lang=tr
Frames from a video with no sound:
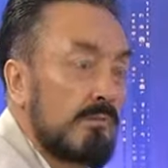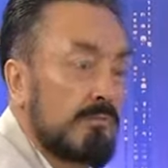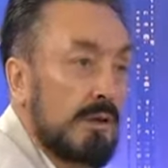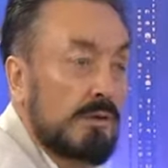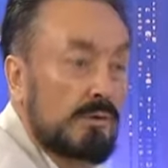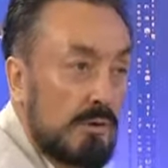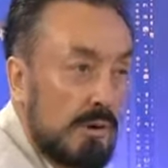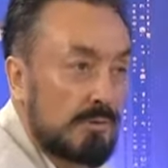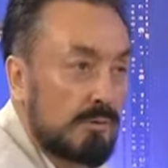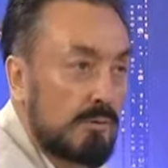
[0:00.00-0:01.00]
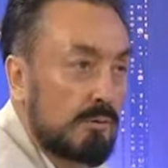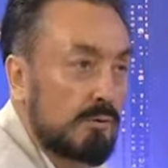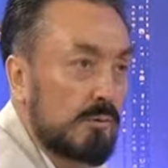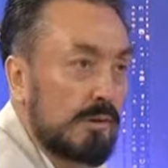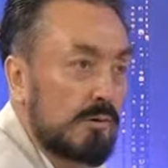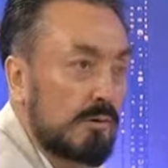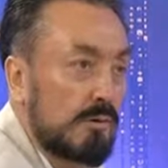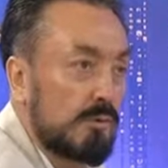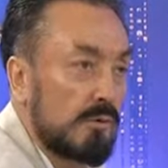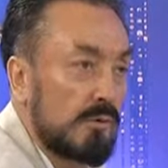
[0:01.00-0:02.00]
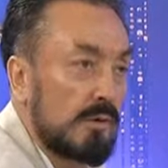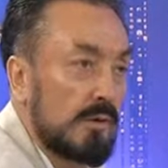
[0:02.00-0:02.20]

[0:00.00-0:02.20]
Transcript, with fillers: Bak diyor kalsiyum atomu getirdim diyor.